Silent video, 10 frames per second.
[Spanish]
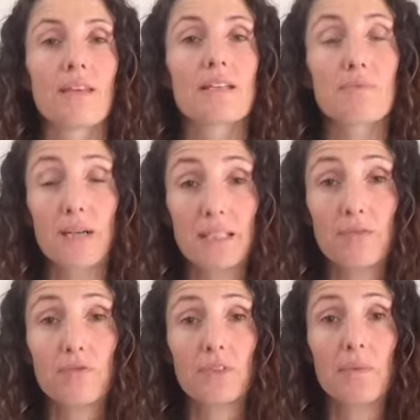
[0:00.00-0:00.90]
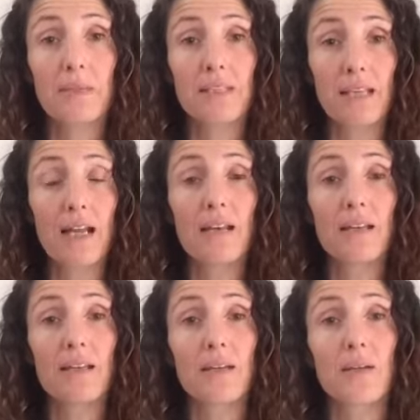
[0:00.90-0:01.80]
es parte fundamental
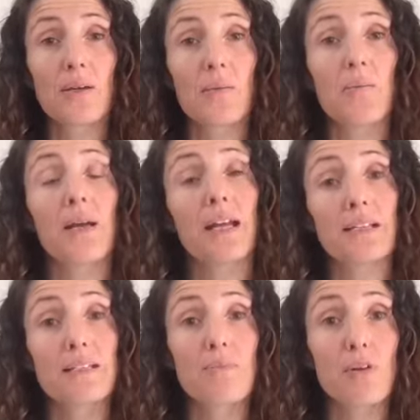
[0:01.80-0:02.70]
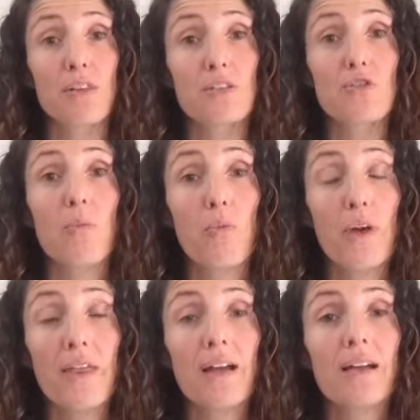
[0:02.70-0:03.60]
para que este proceso
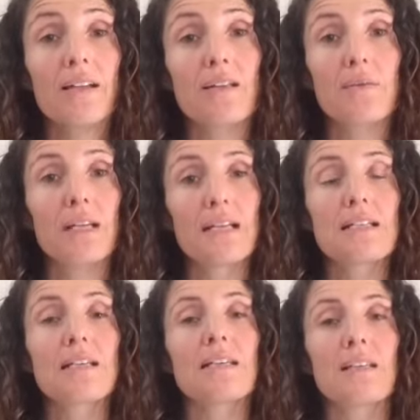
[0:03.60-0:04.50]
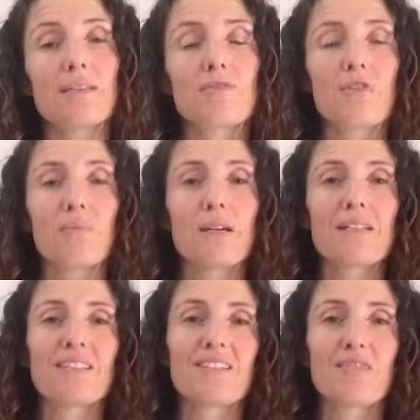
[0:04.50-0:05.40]
pueda liberarse y
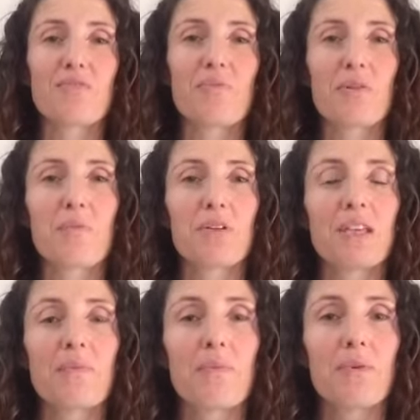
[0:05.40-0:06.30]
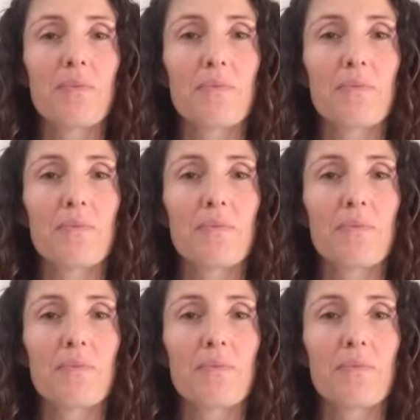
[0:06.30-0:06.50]
transformarse en su propio tiempo.